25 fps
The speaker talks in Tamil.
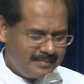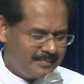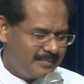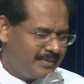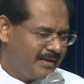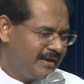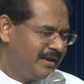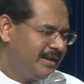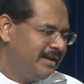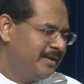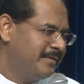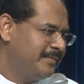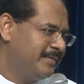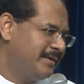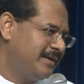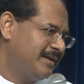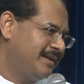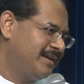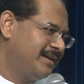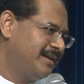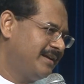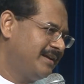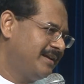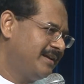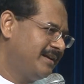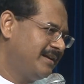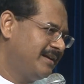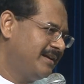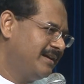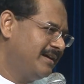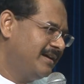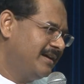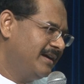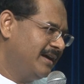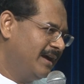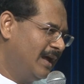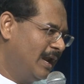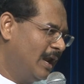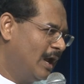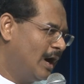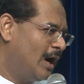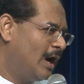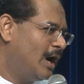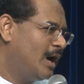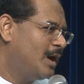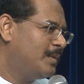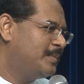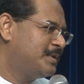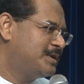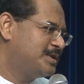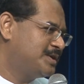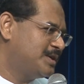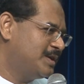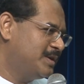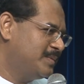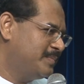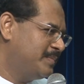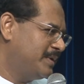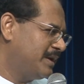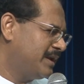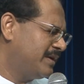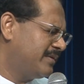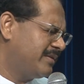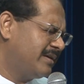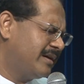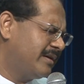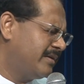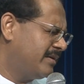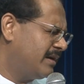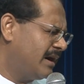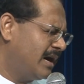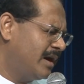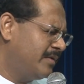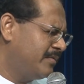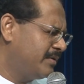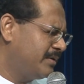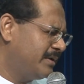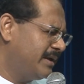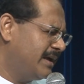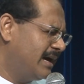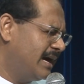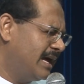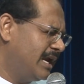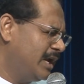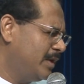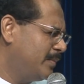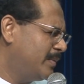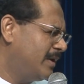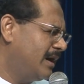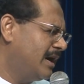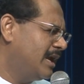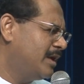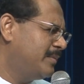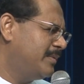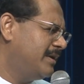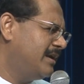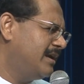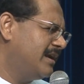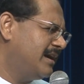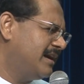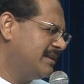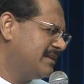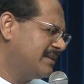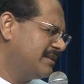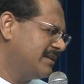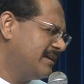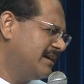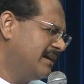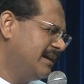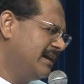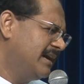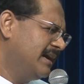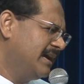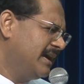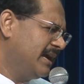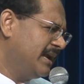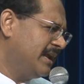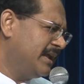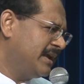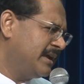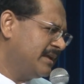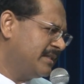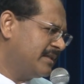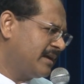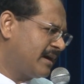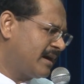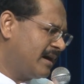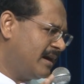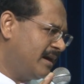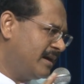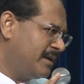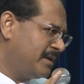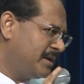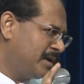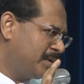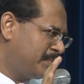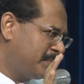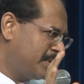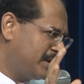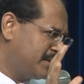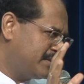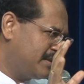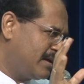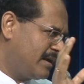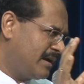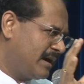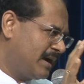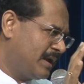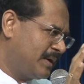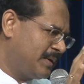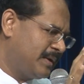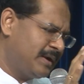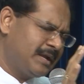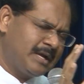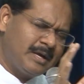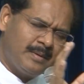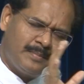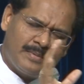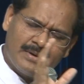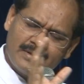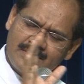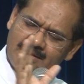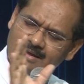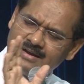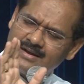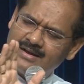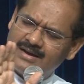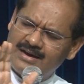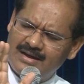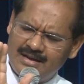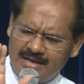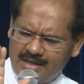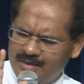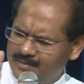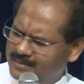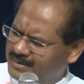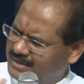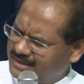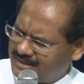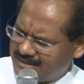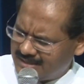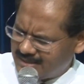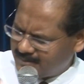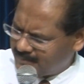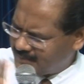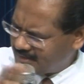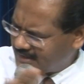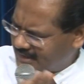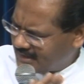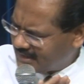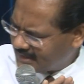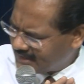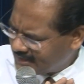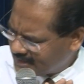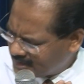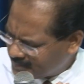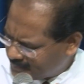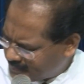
பெரியவர் எல்லாவற்றிலும் பெரிய அவருடைய அறிவு அளவில்லாதது இன்றைக்கி இந்த காரியம் இப்படித்தான் நடக்கணும் இப்படி தான் காரியம் வாங்கி நம்ம கணக்கு